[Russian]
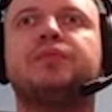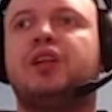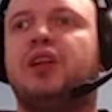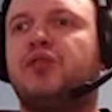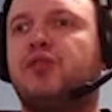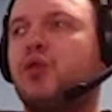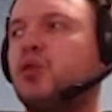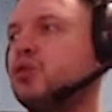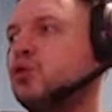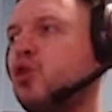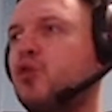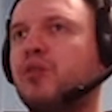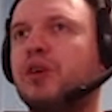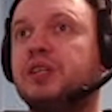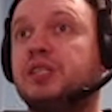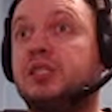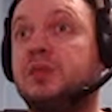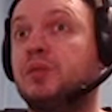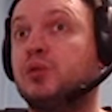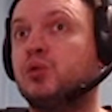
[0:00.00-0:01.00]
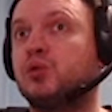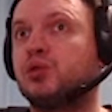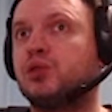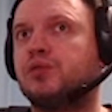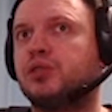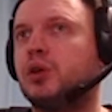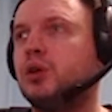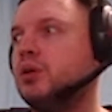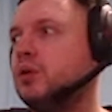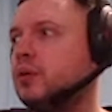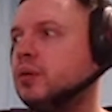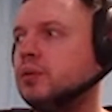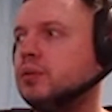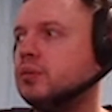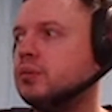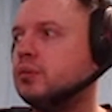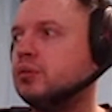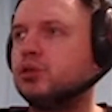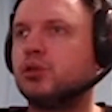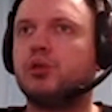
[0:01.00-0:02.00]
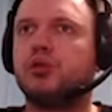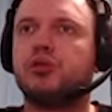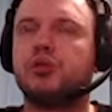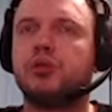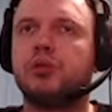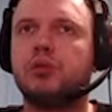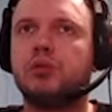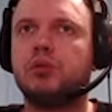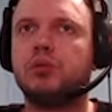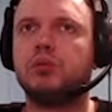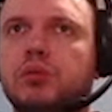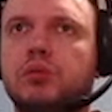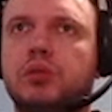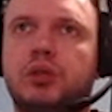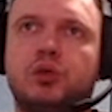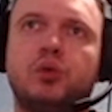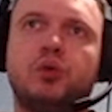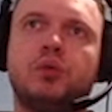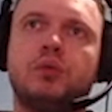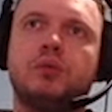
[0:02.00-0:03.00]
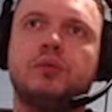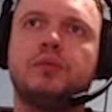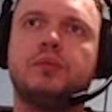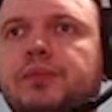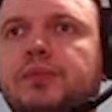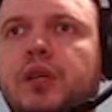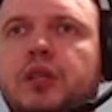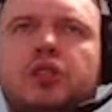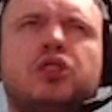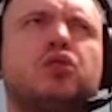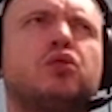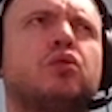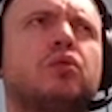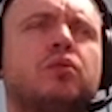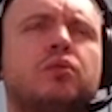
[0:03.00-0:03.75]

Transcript: Телефон новый, если тебе нужно, все. Что еще? Еду, одежду,